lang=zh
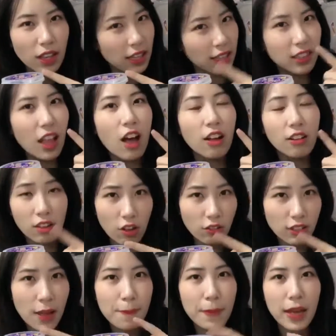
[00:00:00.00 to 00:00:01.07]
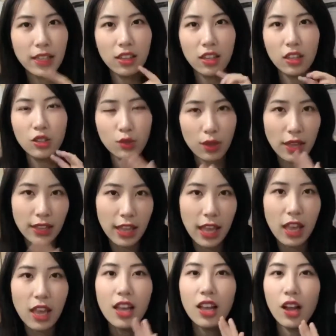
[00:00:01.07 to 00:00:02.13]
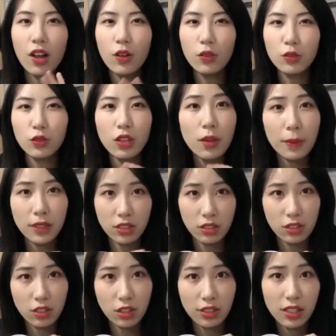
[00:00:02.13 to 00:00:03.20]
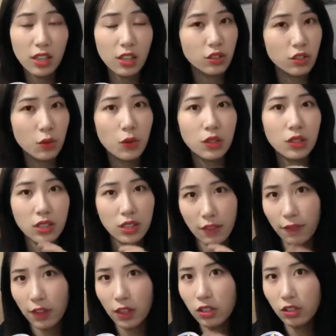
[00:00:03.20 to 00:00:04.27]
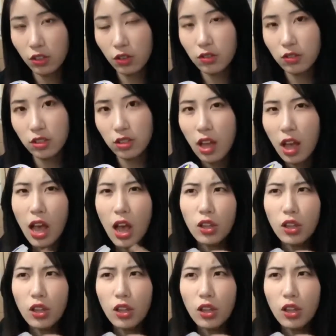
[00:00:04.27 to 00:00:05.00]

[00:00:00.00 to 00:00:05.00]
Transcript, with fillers: 零糖高蛋白的酸奶，然后就特别适合健身或者减肥的时候吃。